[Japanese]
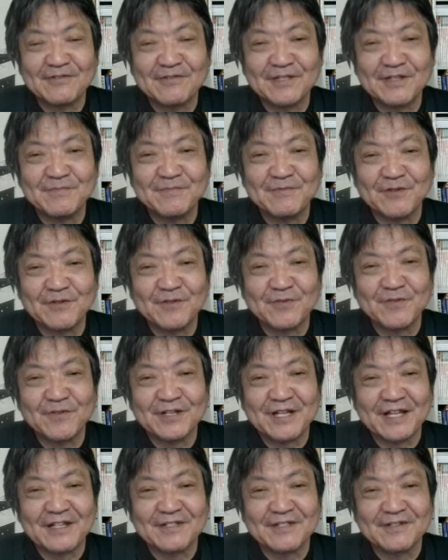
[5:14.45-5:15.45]
を全部俺のも
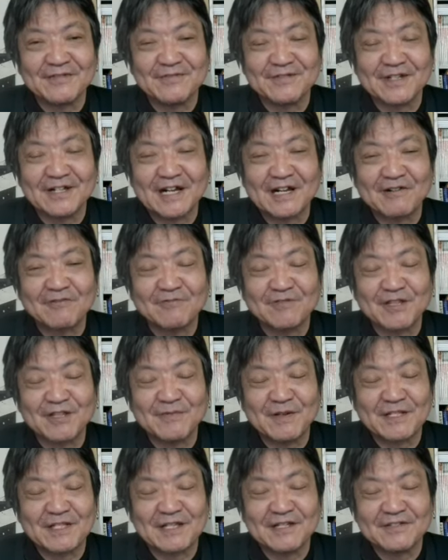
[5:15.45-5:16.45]
んやって言うて囲って
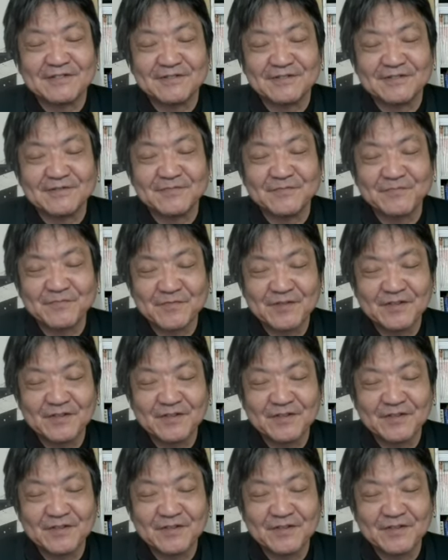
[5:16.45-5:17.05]
しまったんですよ